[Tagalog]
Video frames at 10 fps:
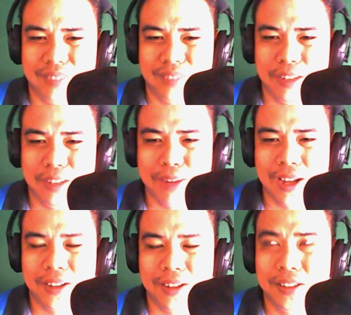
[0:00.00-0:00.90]
Diba?
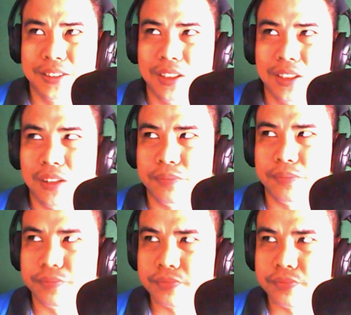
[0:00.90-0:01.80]
So,
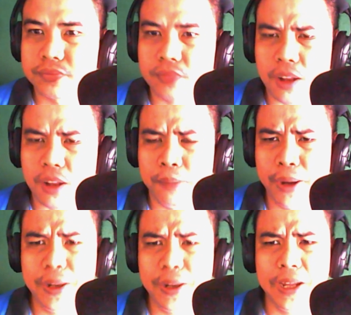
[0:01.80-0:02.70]
paano
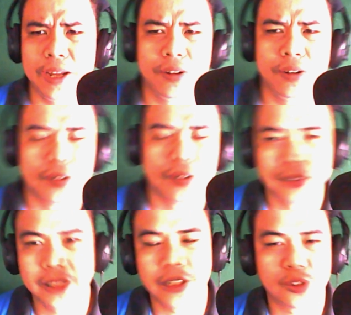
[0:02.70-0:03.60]
naging ano,
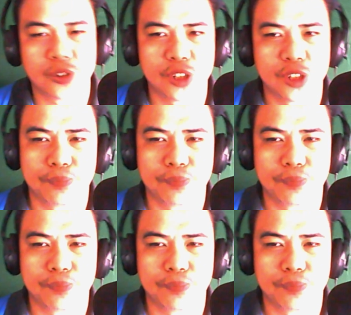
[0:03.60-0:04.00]
dictatorship?